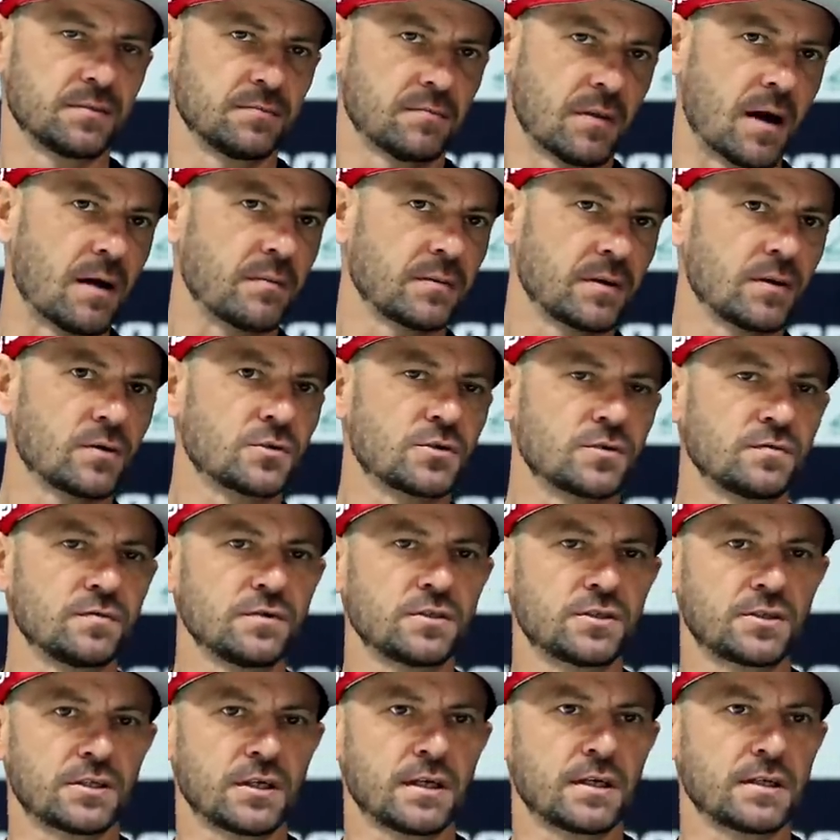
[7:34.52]
mamie
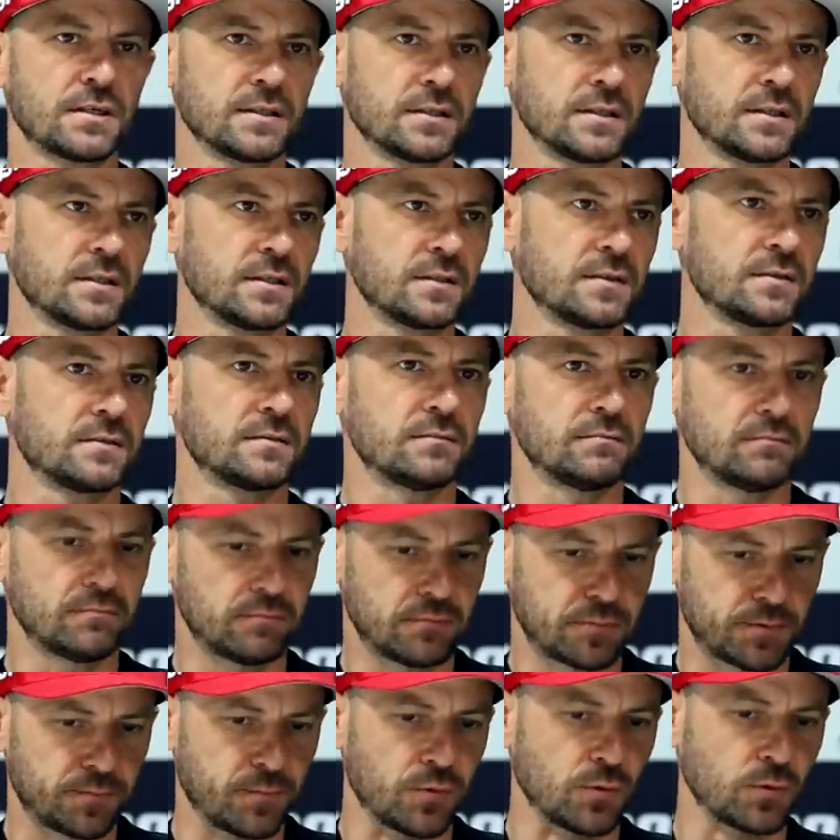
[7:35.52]
oczywiście, ale
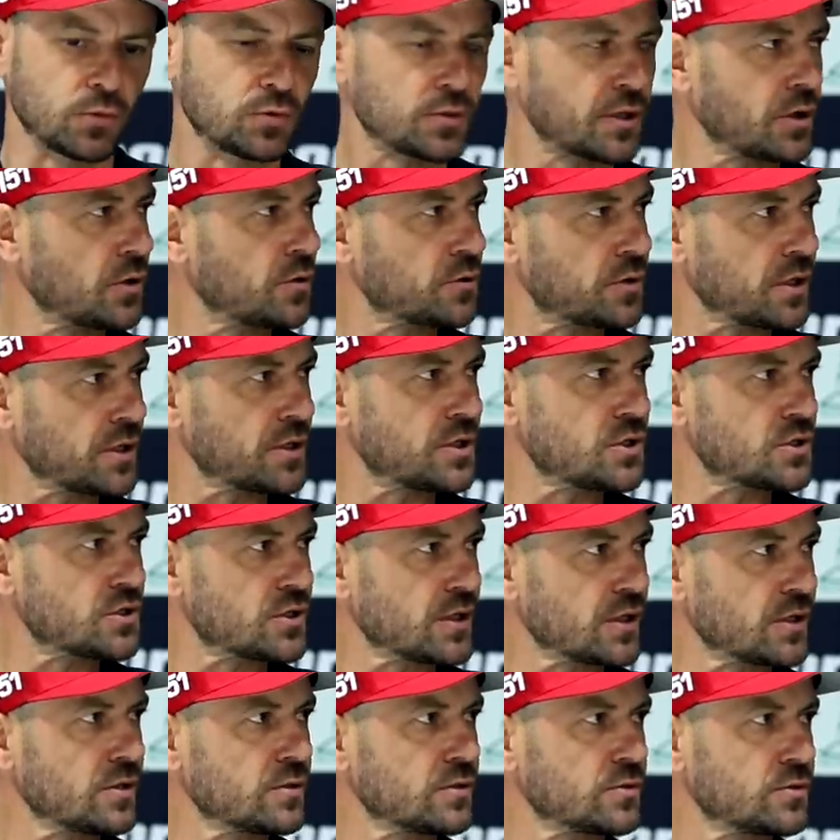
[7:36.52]
z punktu tego
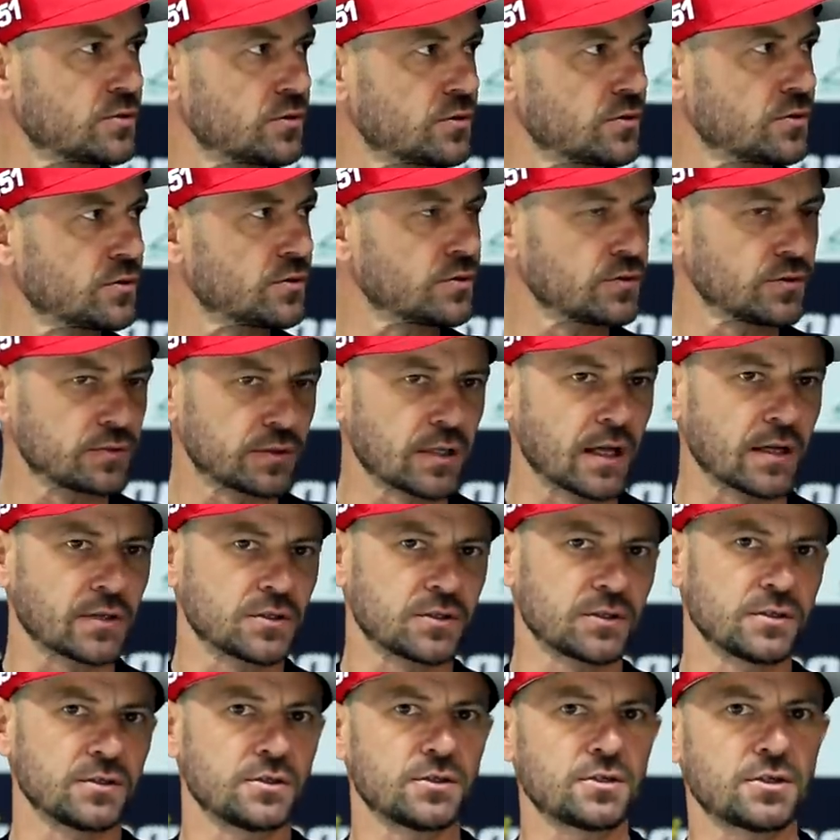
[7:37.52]
technicznego to
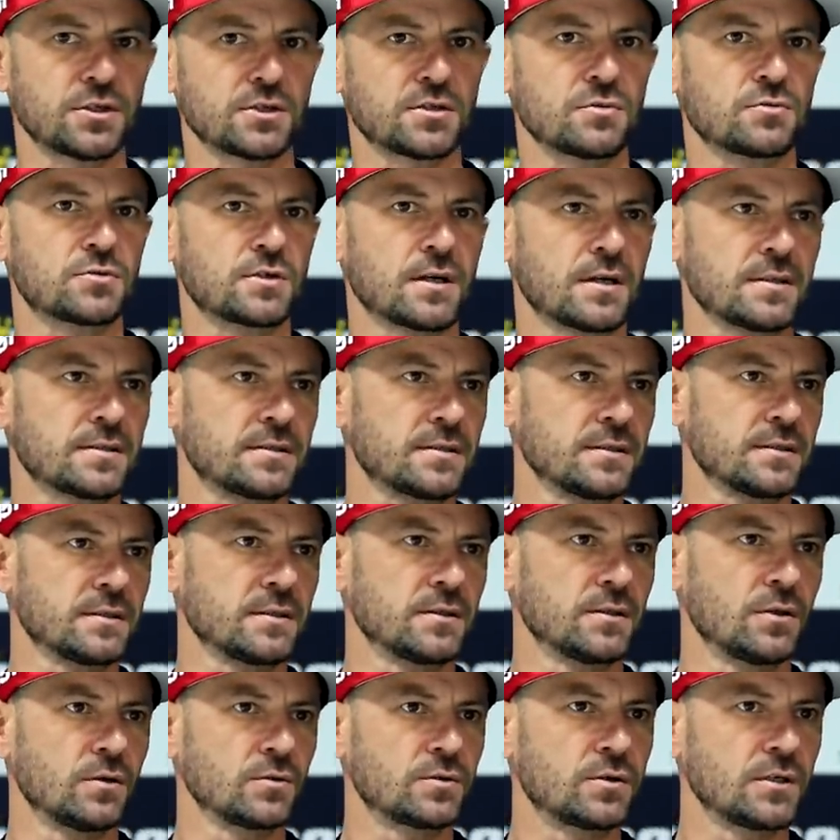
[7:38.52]
tacie. Dzisiaj są
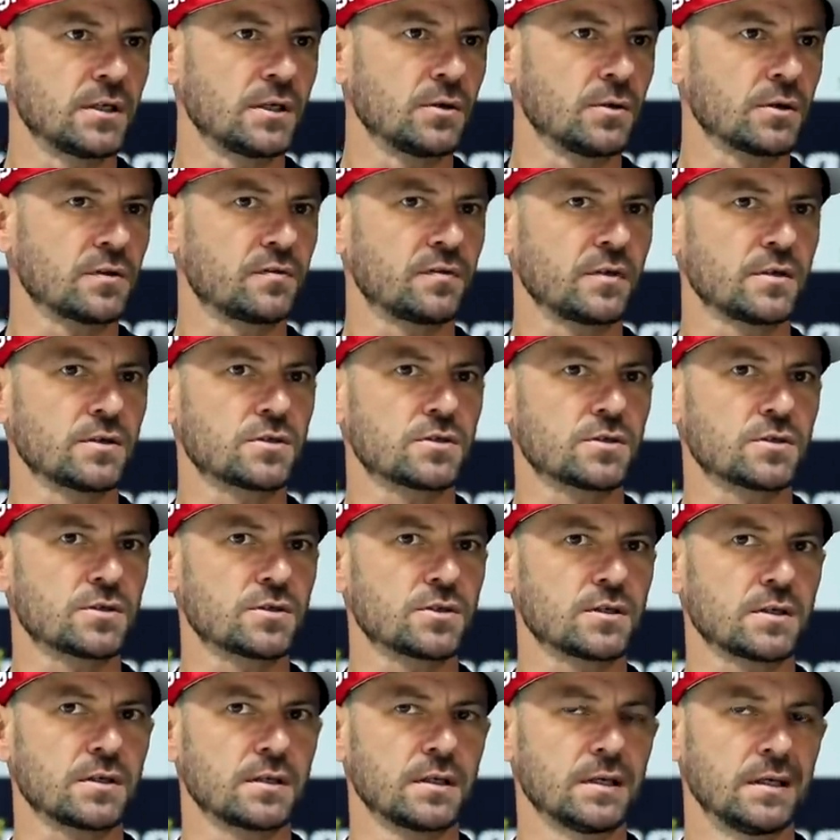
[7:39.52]
czasy o tyle łatwiejsze,
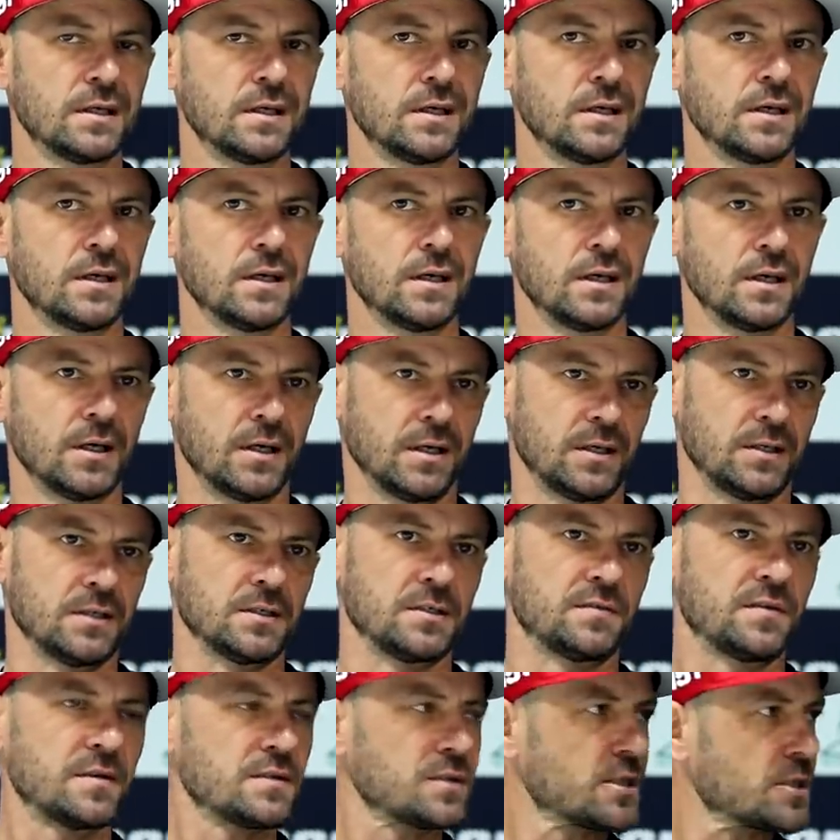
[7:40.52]
że
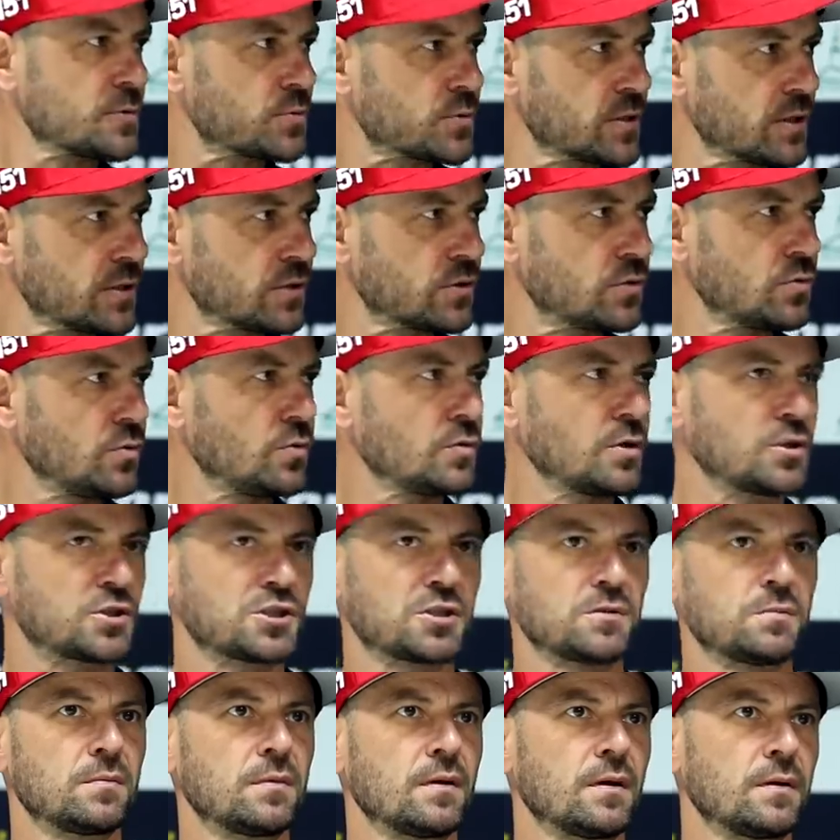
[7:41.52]
jest więcej sprzętu, nie
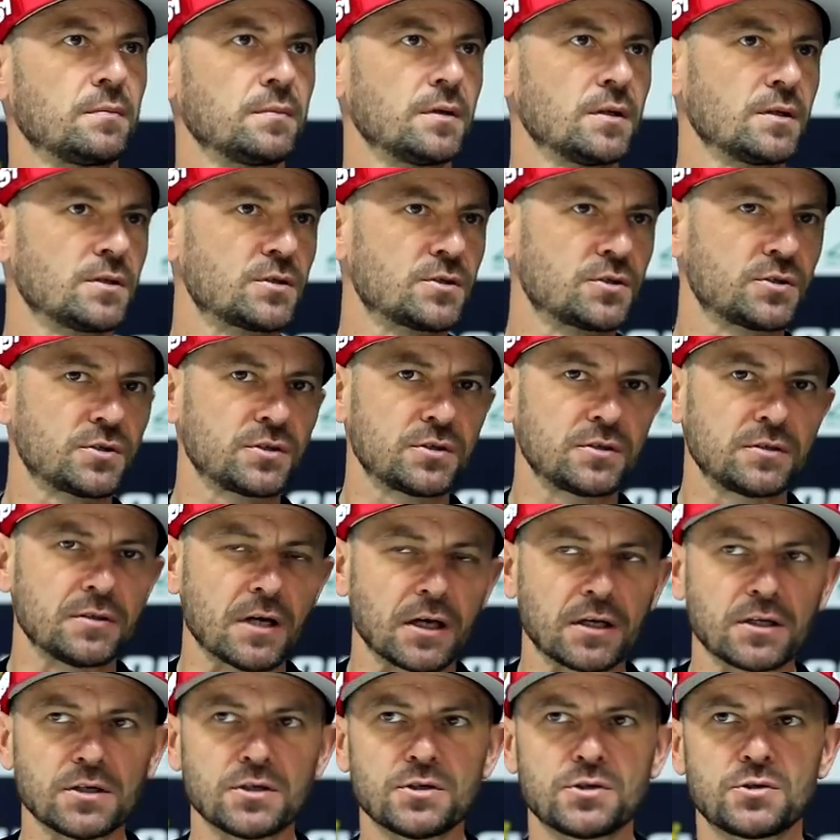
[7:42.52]
trzeba mieć
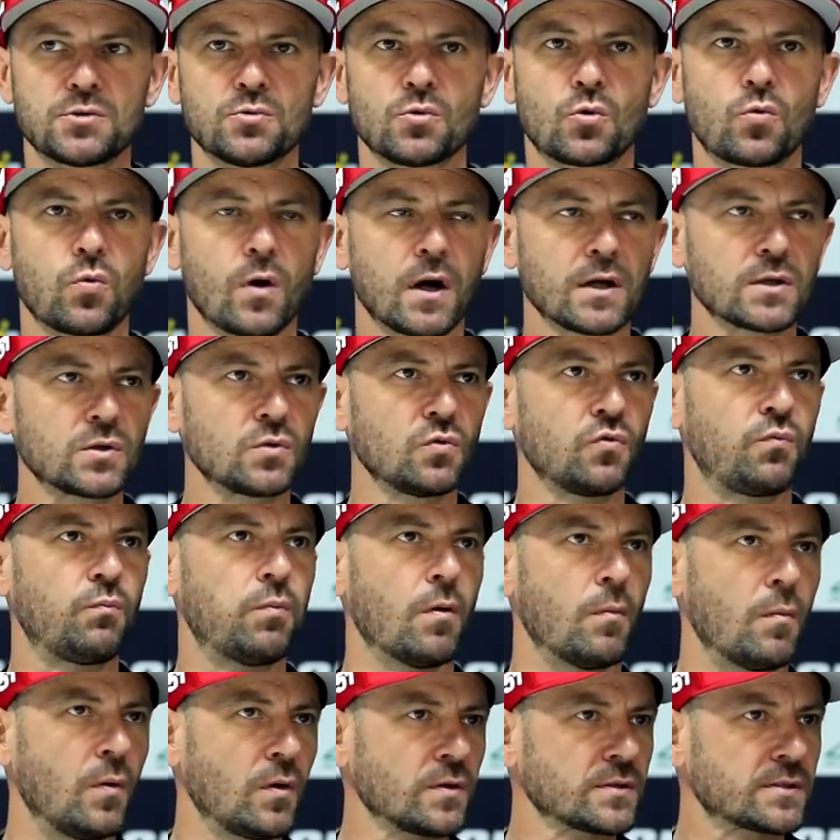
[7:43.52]
jakichś układów,
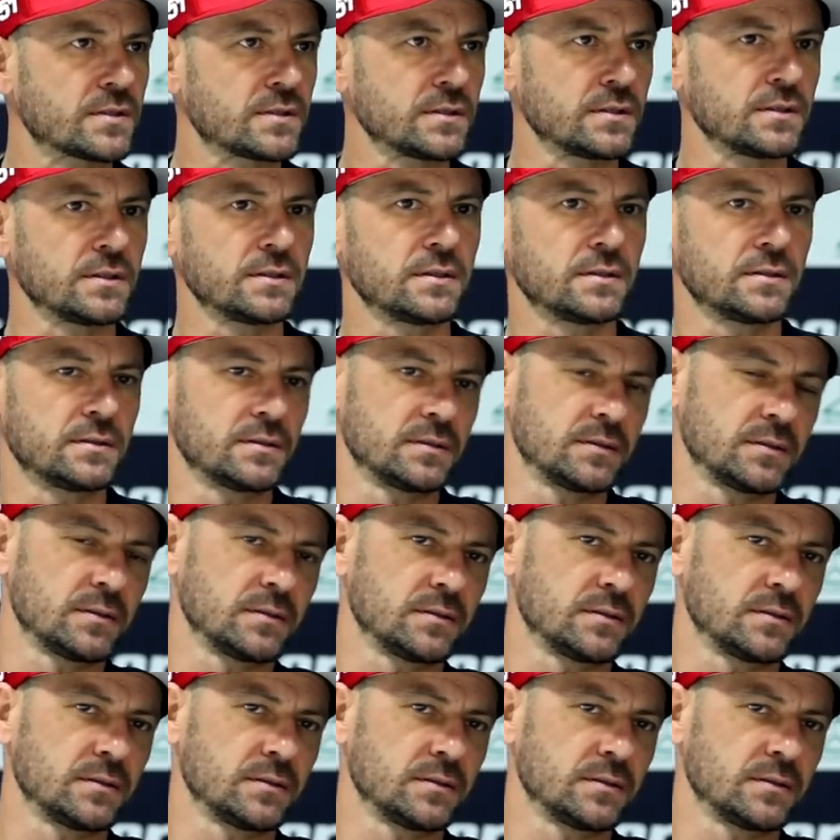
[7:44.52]
pomocy.